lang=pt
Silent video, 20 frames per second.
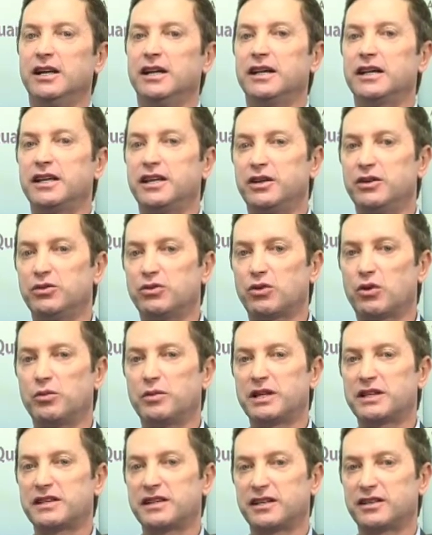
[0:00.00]
eu
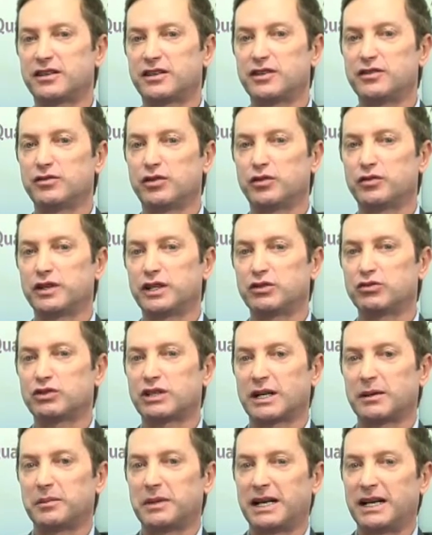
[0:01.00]
comecei a desenvolver um
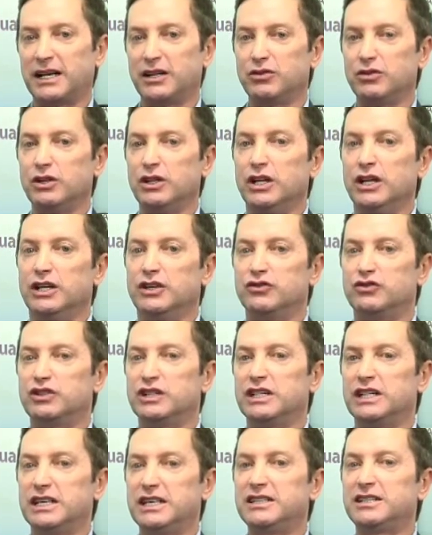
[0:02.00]
trabalho
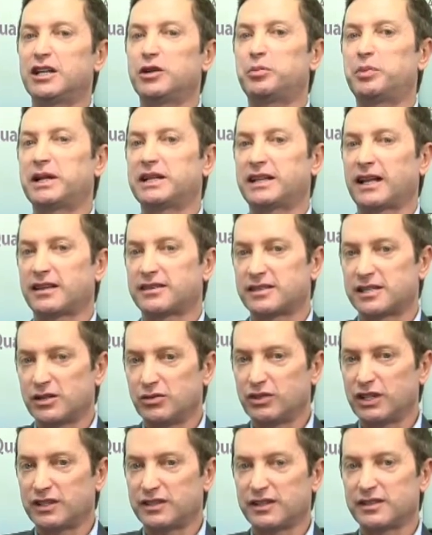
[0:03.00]
de interpretação
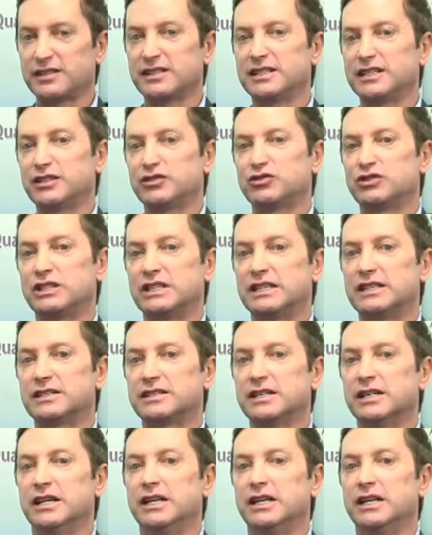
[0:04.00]
dessas energias.